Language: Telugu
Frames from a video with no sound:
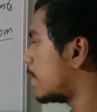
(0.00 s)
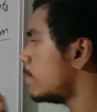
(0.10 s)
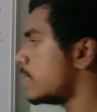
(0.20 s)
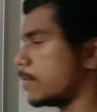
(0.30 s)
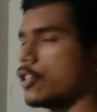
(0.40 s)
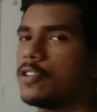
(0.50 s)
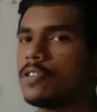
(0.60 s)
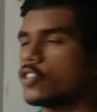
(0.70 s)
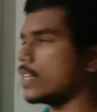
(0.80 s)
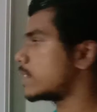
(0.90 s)
మనం
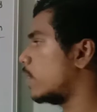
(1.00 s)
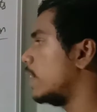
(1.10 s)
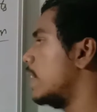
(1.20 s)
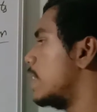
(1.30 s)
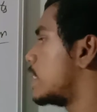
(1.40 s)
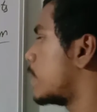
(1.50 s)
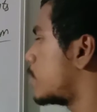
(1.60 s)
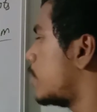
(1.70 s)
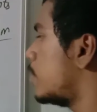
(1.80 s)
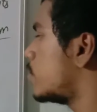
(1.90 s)
సబ్స్టిట్యూట్ చేసుకోవాలి
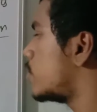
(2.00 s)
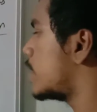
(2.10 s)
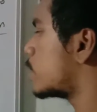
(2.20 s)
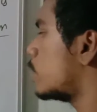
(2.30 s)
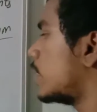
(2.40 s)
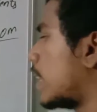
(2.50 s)
సబ్స్టిట్యూట్ చేసుకున్న